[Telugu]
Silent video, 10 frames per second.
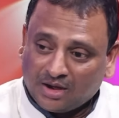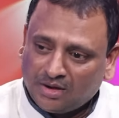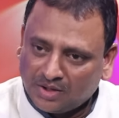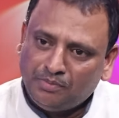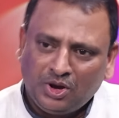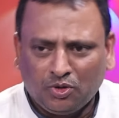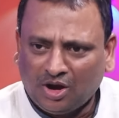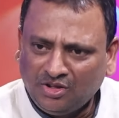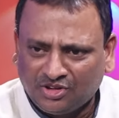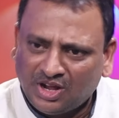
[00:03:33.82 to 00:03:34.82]
అక్కడ మీరు
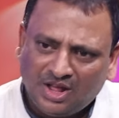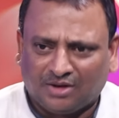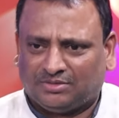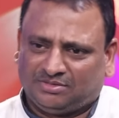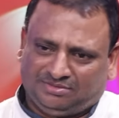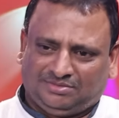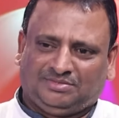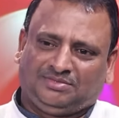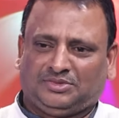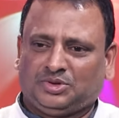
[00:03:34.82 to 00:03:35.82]
కాలేజ్కి వెళ్ళారు
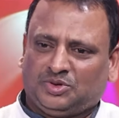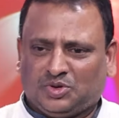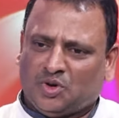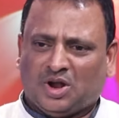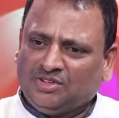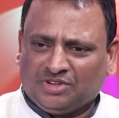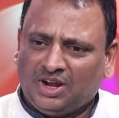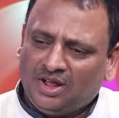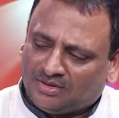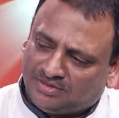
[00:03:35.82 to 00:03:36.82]
కాలేజ్కి
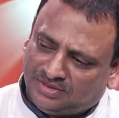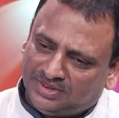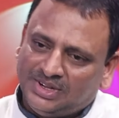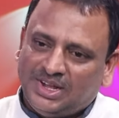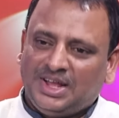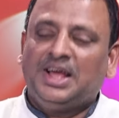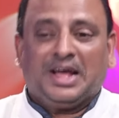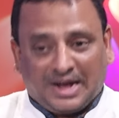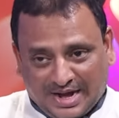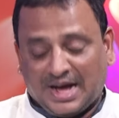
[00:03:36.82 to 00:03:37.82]
వెళ్ళారు
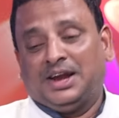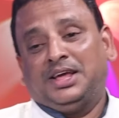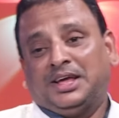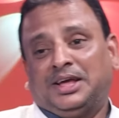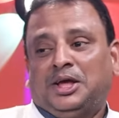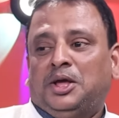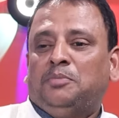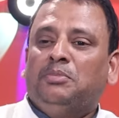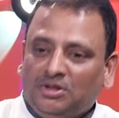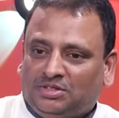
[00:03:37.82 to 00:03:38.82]
కానీ
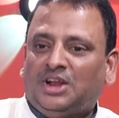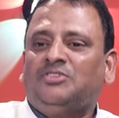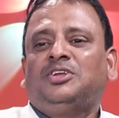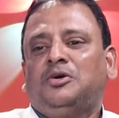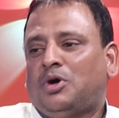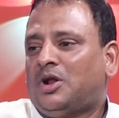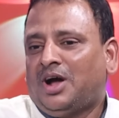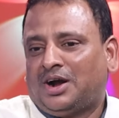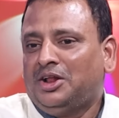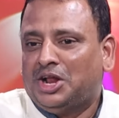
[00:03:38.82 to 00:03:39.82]
మీరు తెలిసిన
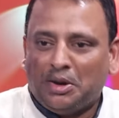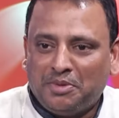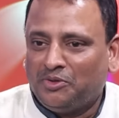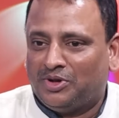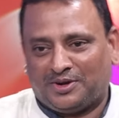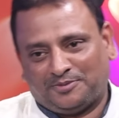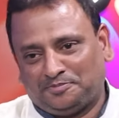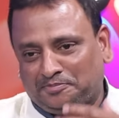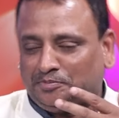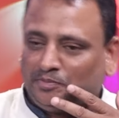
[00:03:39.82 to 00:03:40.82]
వాళ్ళు అక్కడే నిలబడి ఉన్నారు
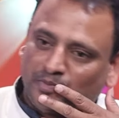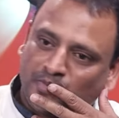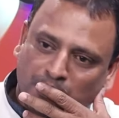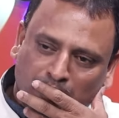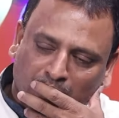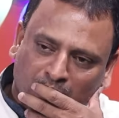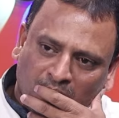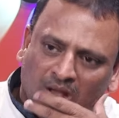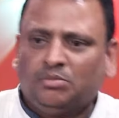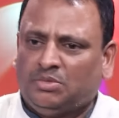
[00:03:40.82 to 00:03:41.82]

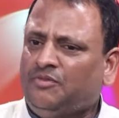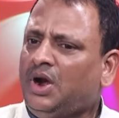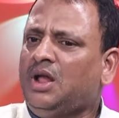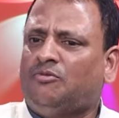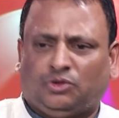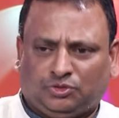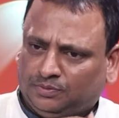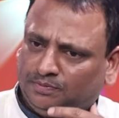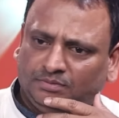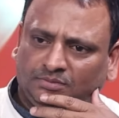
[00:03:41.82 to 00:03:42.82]
మీ ఫ్రెండ్
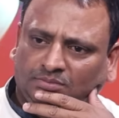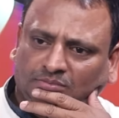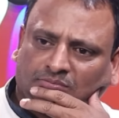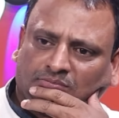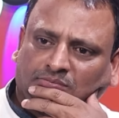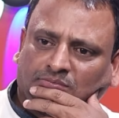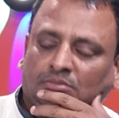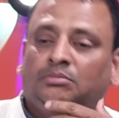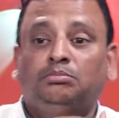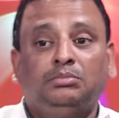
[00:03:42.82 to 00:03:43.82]
అవ్వచ్చు
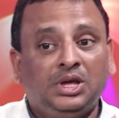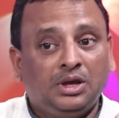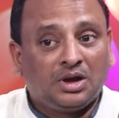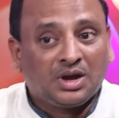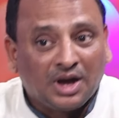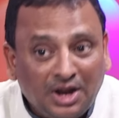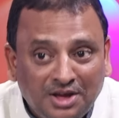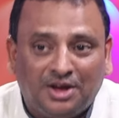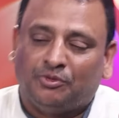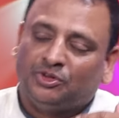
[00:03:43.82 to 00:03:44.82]
మీ
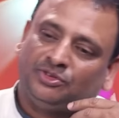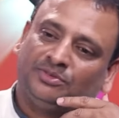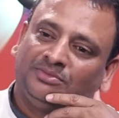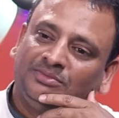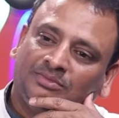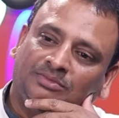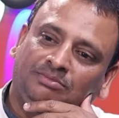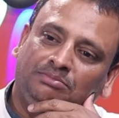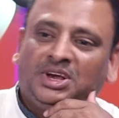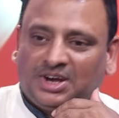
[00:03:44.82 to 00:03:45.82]
కలీగ్ అవ్వచ్చు
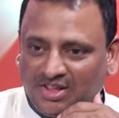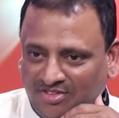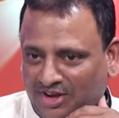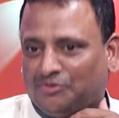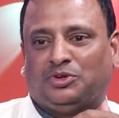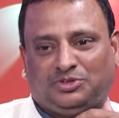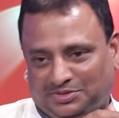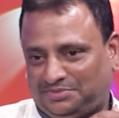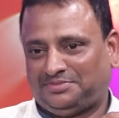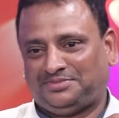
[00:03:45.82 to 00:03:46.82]
మీ కజిన్
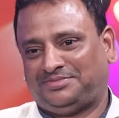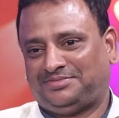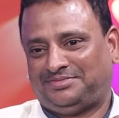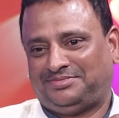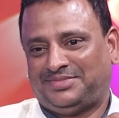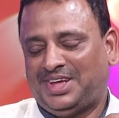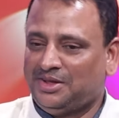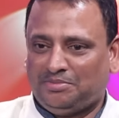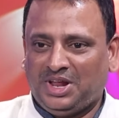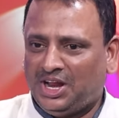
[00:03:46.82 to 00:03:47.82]
అవ్వచ్చు
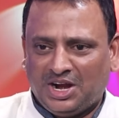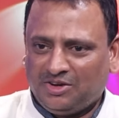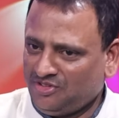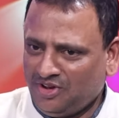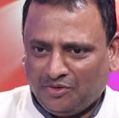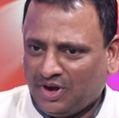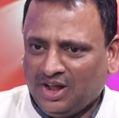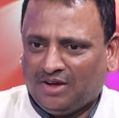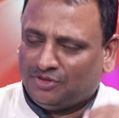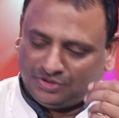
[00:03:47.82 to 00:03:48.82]
మీ రిలేటివ్స్లో
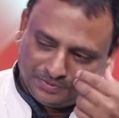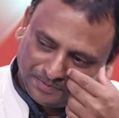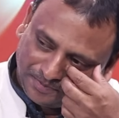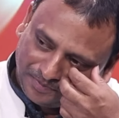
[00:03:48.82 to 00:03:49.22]
ఎవరైనా కావచ్చు